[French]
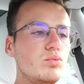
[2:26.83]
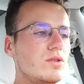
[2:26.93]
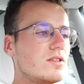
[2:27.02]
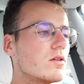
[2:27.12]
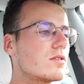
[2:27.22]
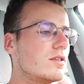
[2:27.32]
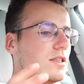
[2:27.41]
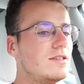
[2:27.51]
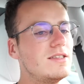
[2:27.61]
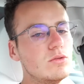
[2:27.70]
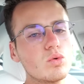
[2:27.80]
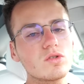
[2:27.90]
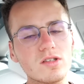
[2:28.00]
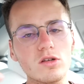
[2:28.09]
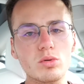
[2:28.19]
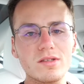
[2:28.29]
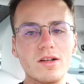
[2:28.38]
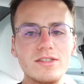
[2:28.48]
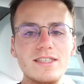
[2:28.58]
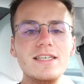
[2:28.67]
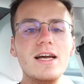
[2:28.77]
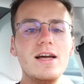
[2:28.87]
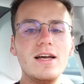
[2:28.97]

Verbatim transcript: puissance, ici donc 170